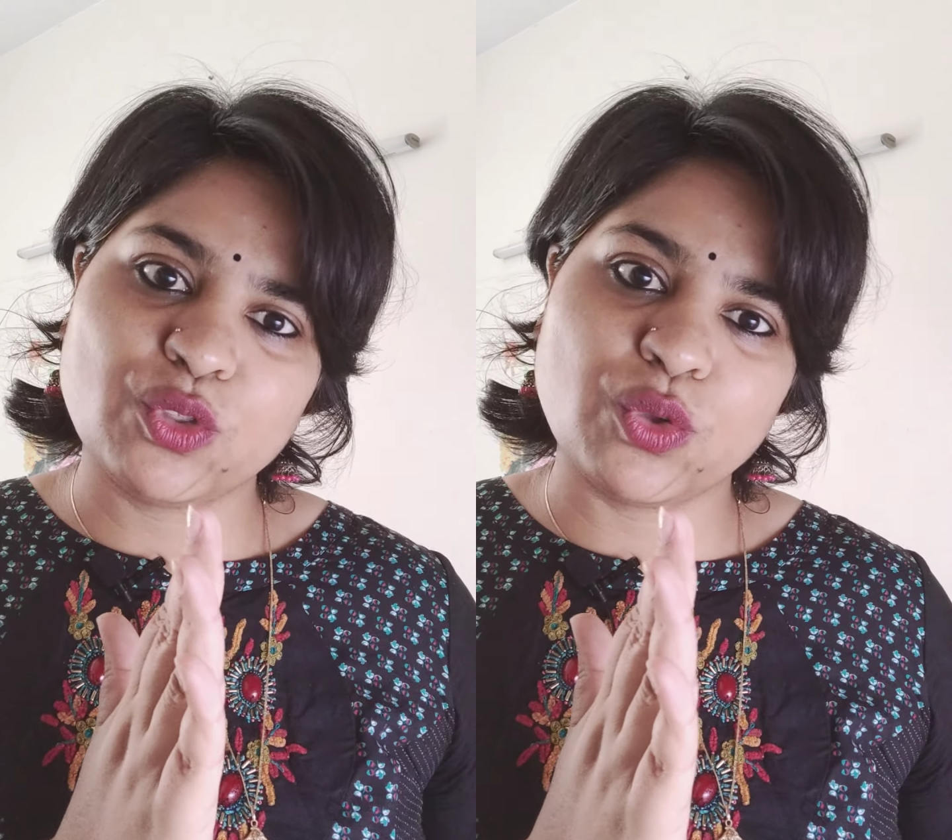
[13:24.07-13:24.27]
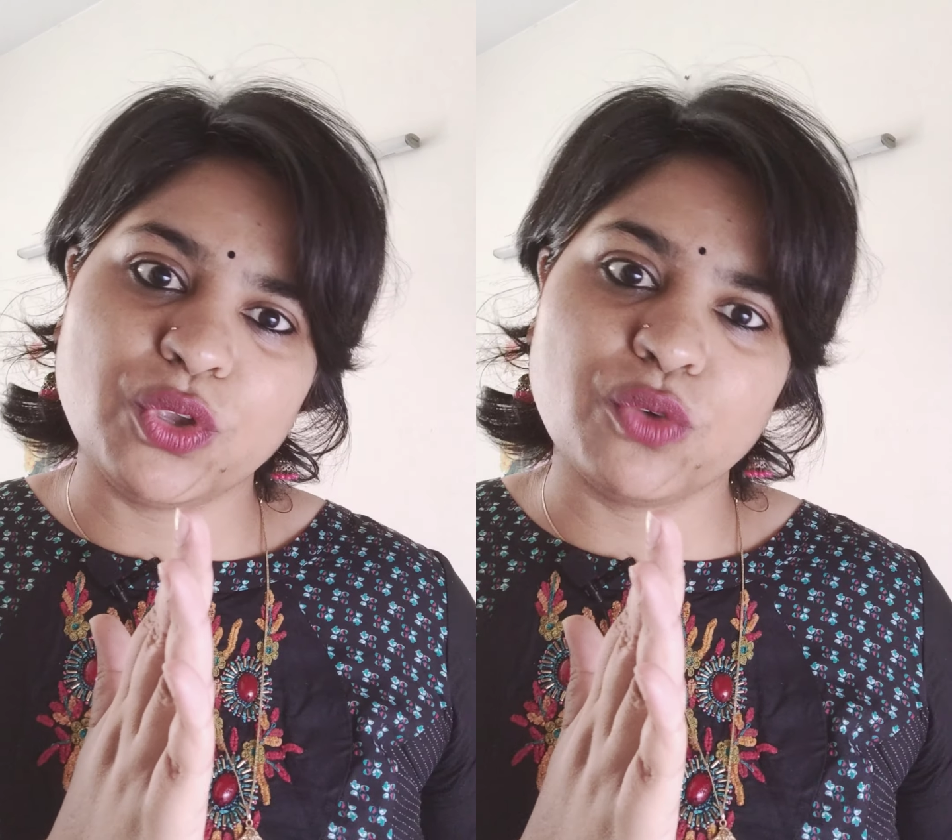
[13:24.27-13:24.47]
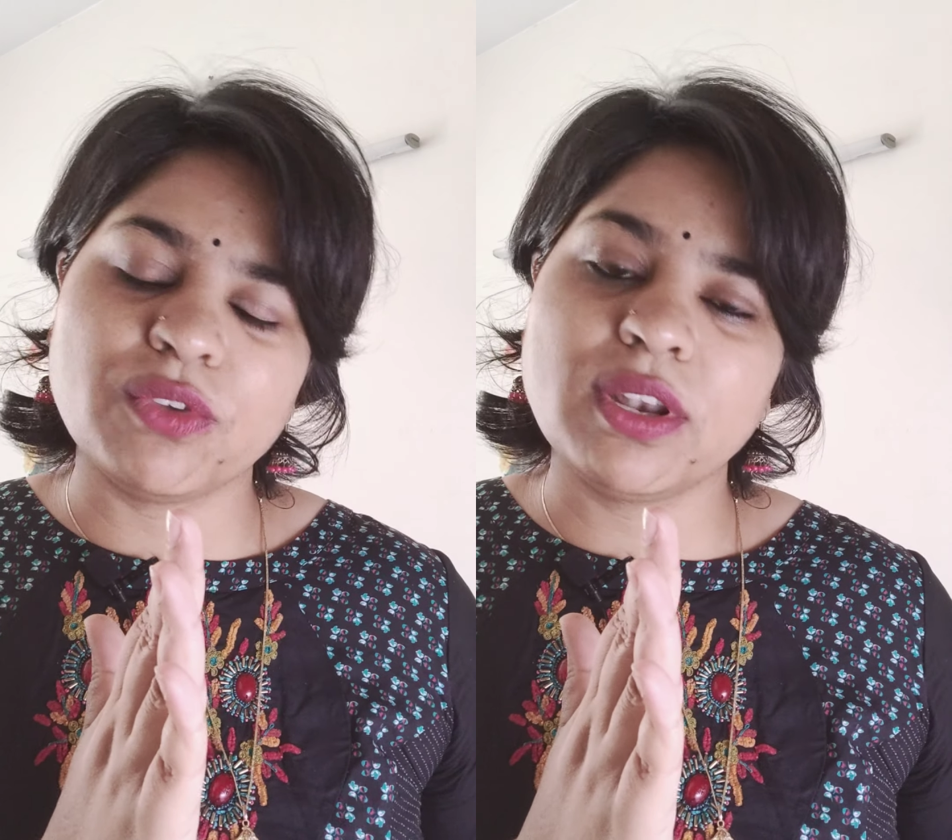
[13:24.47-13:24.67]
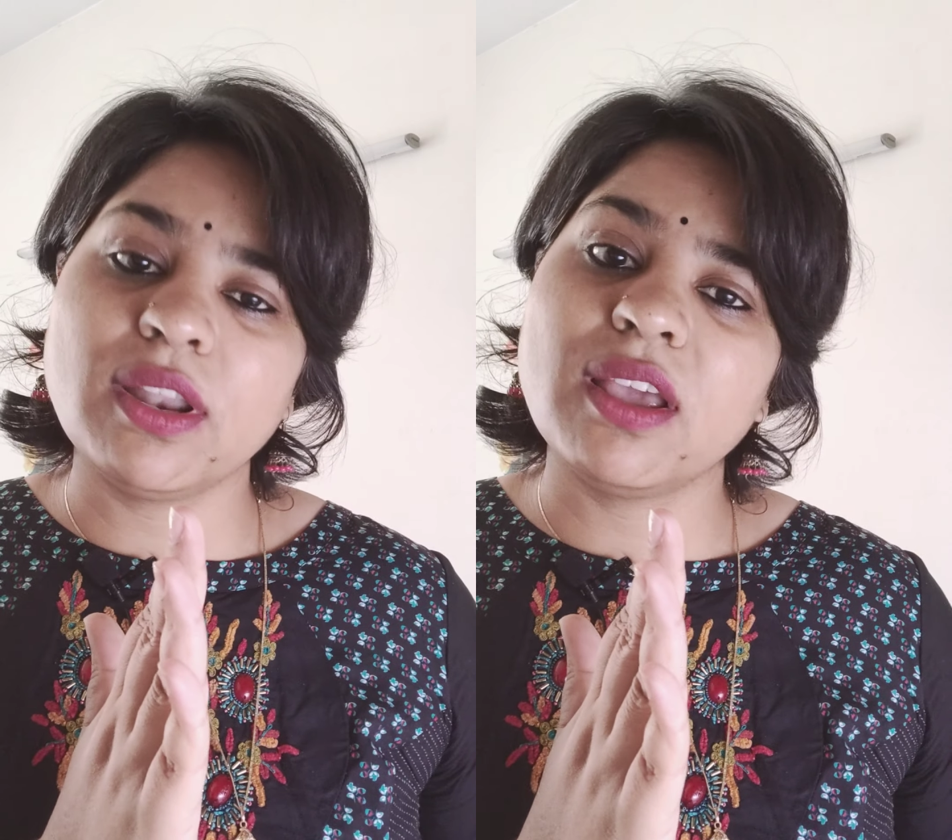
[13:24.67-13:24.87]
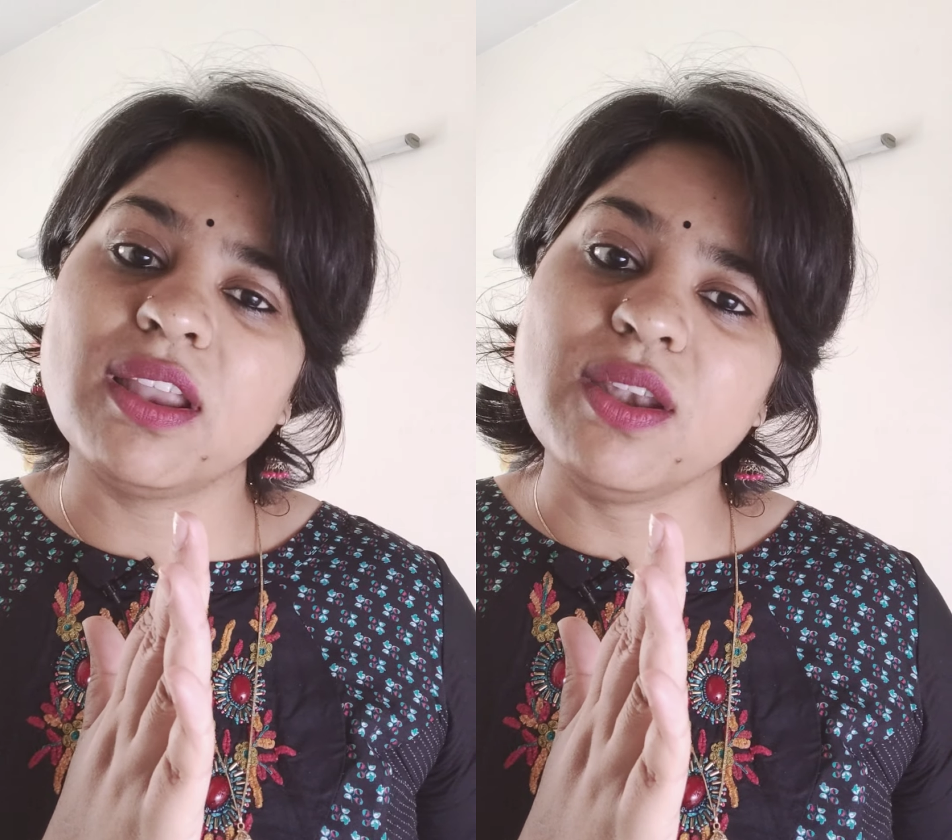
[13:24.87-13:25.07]
तो यू विल
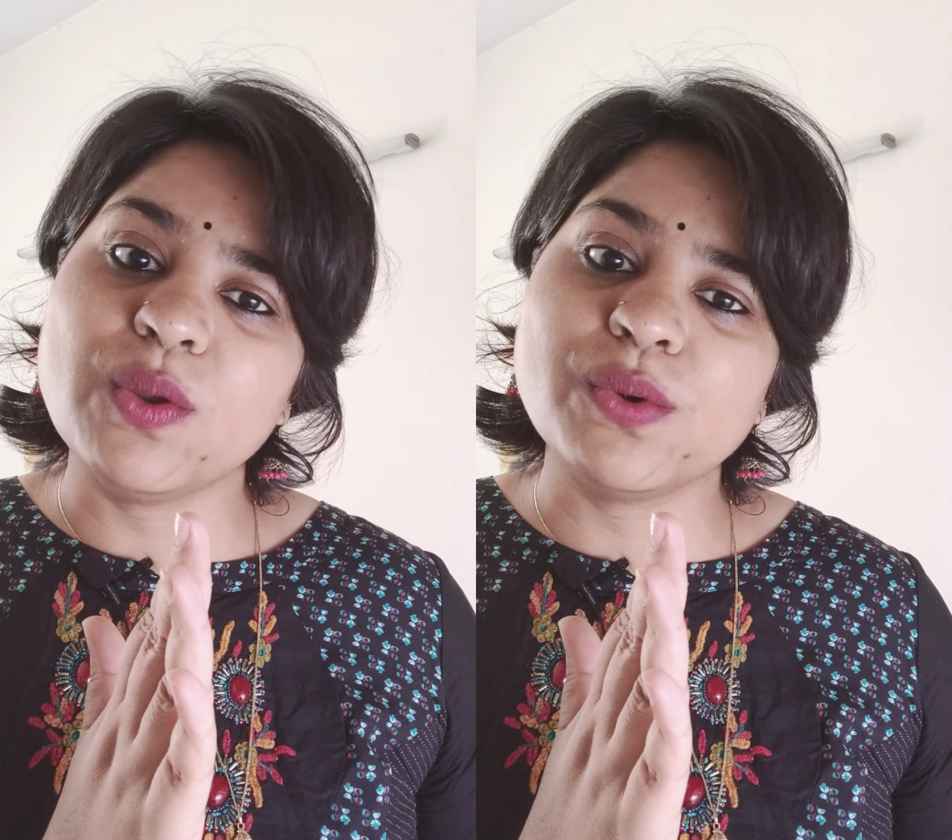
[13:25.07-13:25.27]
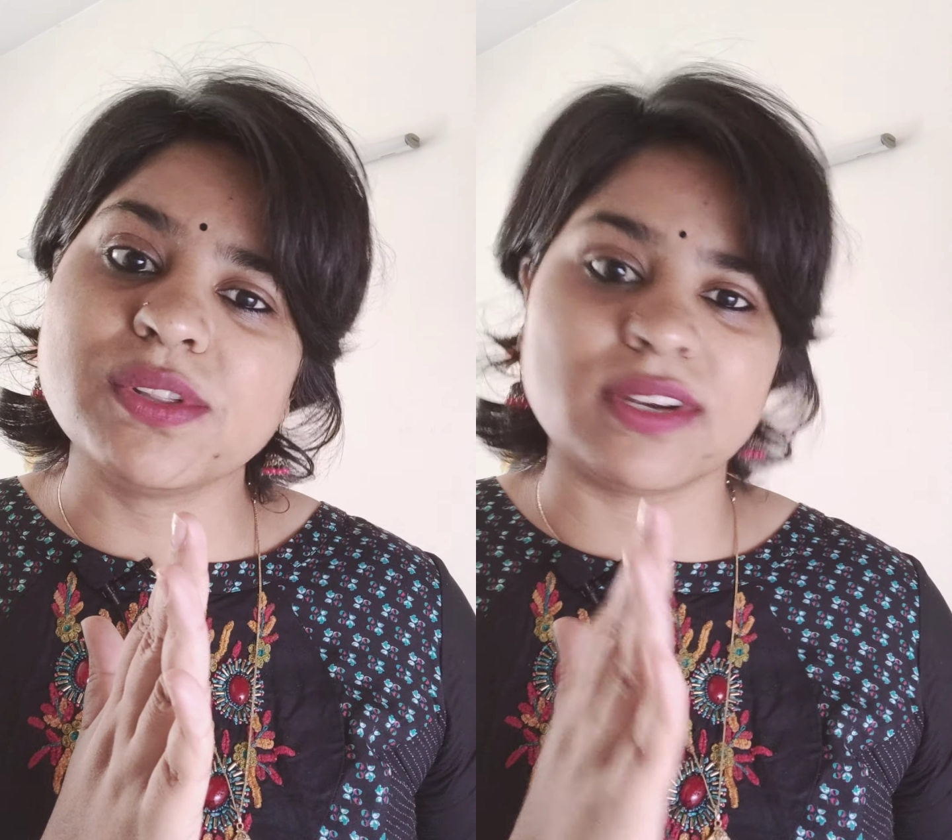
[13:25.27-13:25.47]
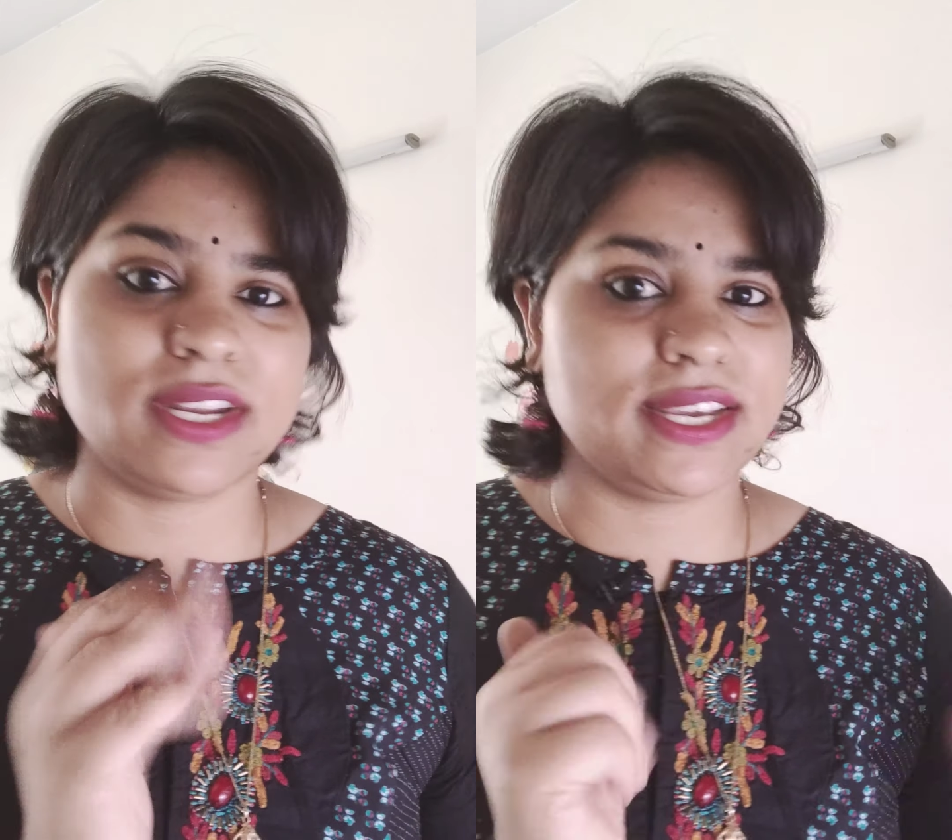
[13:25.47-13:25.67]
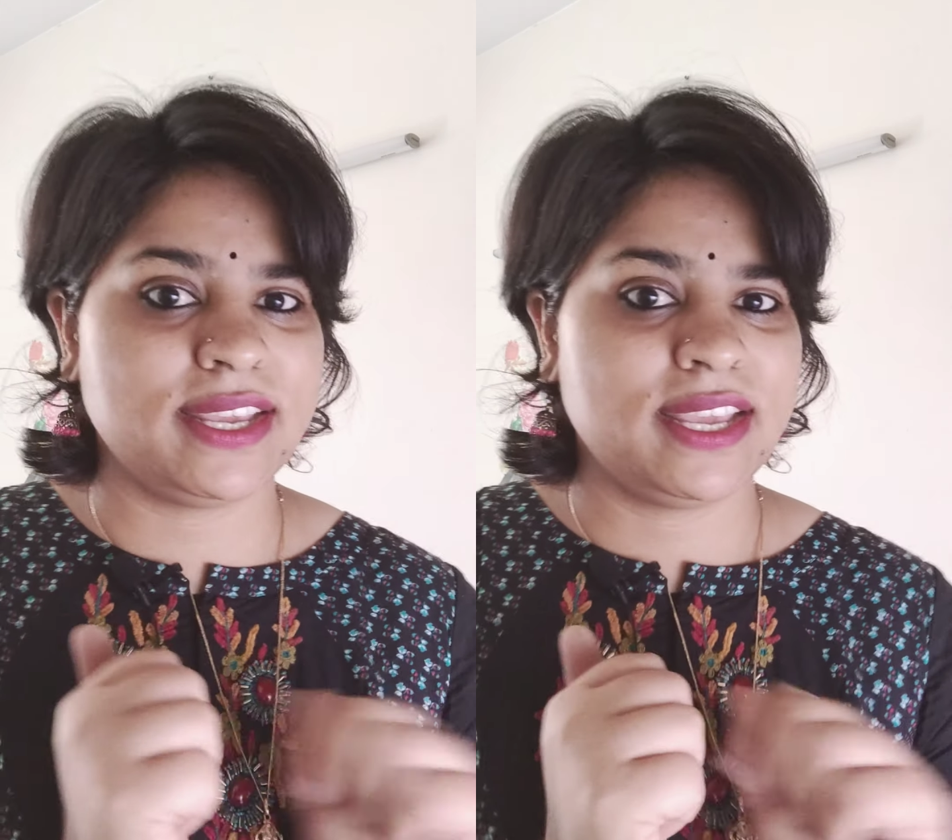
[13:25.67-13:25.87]
लूज अ डे